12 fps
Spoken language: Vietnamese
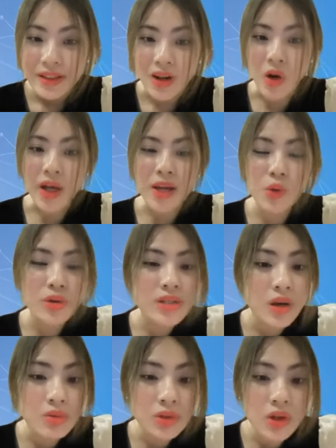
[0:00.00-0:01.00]
có cái cuộc
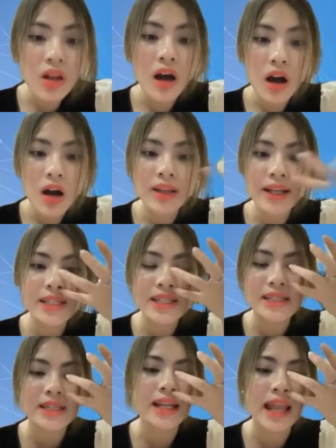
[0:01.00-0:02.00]
sống tốt hơn, anh chị
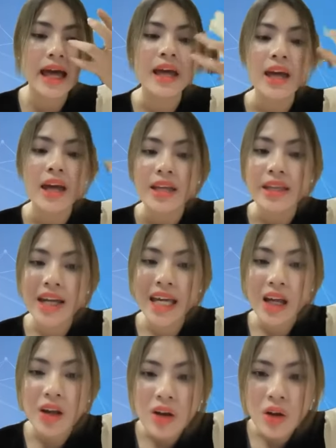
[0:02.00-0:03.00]
sẽ là những
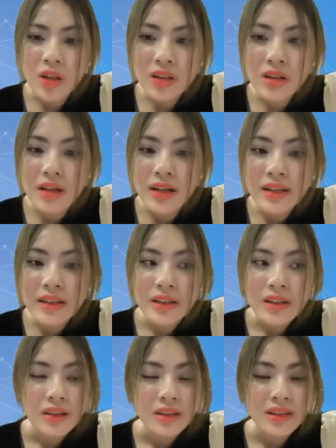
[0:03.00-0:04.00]
cái con người
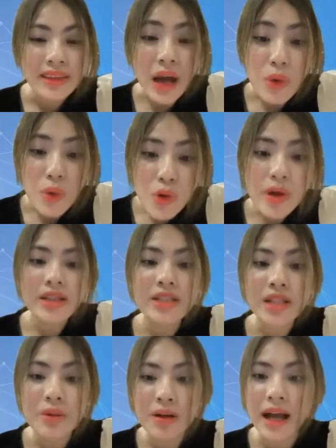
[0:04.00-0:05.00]
não luyện
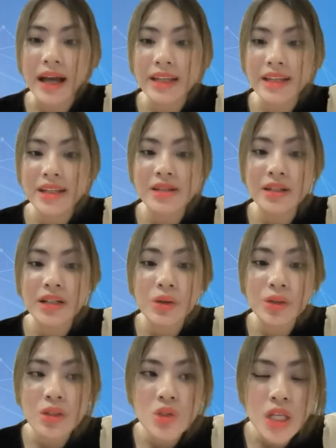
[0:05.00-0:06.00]
trong cái thị trường đầu
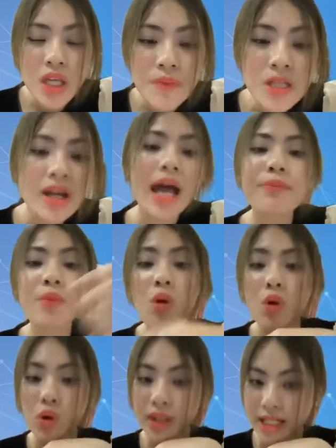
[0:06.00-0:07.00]
tư doanh nghiệp trước i pê o
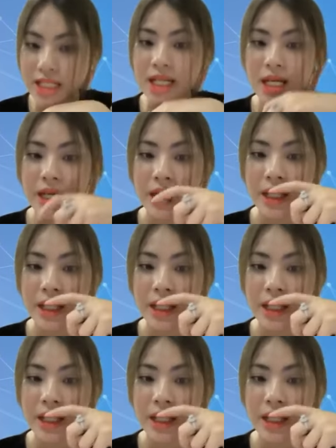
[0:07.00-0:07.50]
luôn anh chị.